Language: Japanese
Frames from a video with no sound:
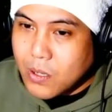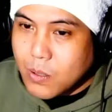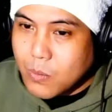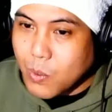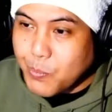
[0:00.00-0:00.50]

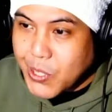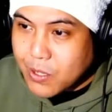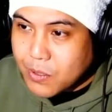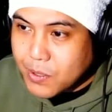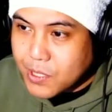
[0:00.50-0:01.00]
もうびっ
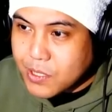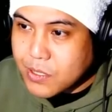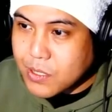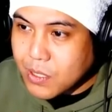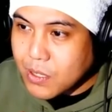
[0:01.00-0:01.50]
くりしす
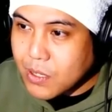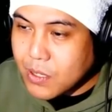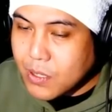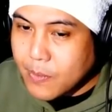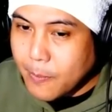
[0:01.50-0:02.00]
ぎて、
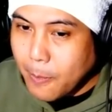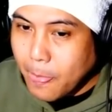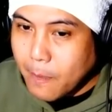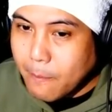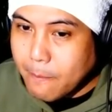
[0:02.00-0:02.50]

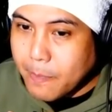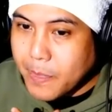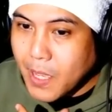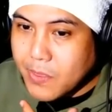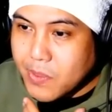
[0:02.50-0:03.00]

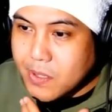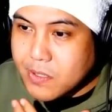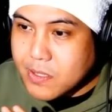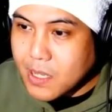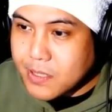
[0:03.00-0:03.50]
何で
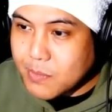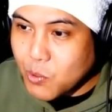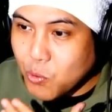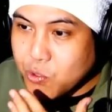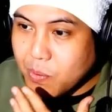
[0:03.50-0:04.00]
すか、も
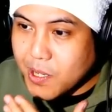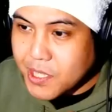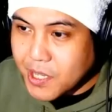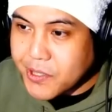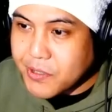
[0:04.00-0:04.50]
う言葉が出
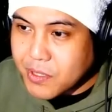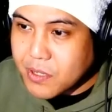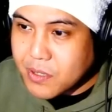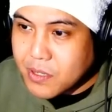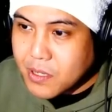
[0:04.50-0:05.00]
なかったんですね。
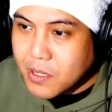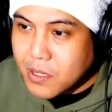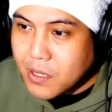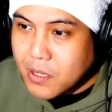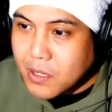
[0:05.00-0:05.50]

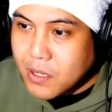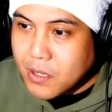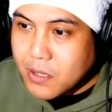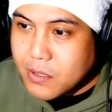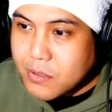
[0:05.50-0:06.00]

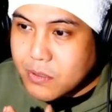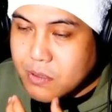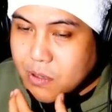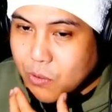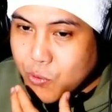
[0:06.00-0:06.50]

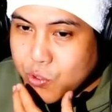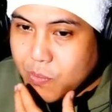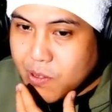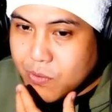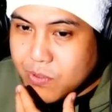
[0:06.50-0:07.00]
で言
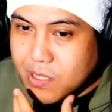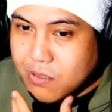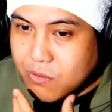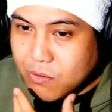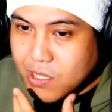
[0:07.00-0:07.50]
葉をなん
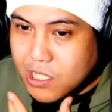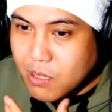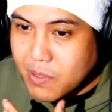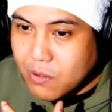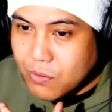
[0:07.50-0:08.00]
とか
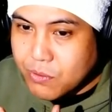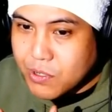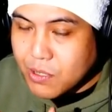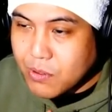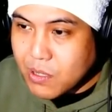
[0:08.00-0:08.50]
喋ろうとし
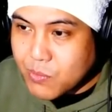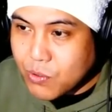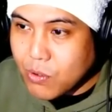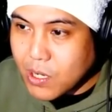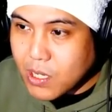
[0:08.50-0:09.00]
た時に、向こう
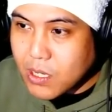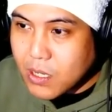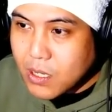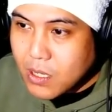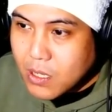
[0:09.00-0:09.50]
から「
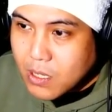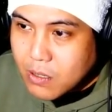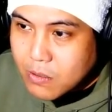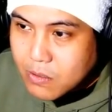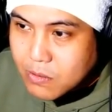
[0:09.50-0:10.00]

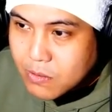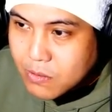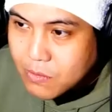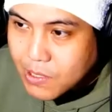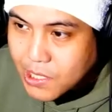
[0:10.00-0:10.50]

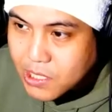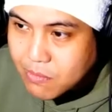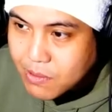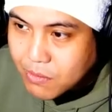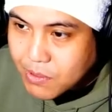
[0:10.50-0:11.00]
私
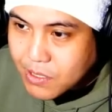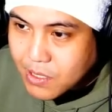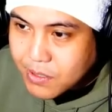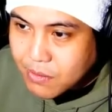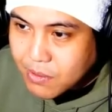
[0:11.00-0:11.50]
はどこです
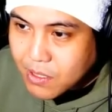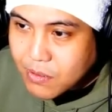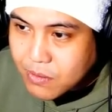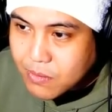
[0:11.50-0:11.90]
か?」って言ってきたんです。